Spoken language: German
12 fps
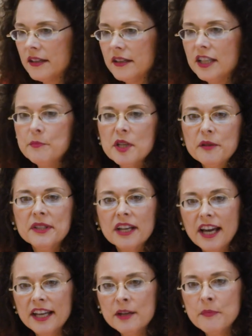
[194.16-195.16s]
nämlich mit
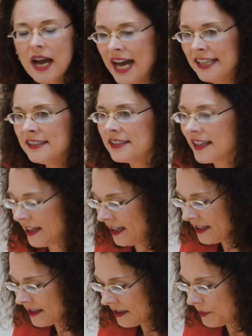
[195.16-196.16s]
einem
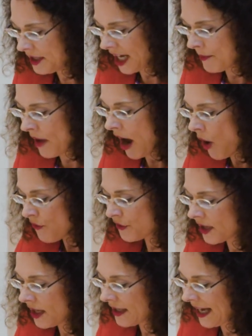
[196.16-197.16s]
Antrag, mit einem
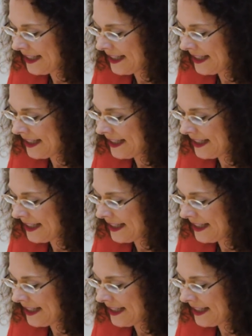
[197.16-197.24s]
Auftrag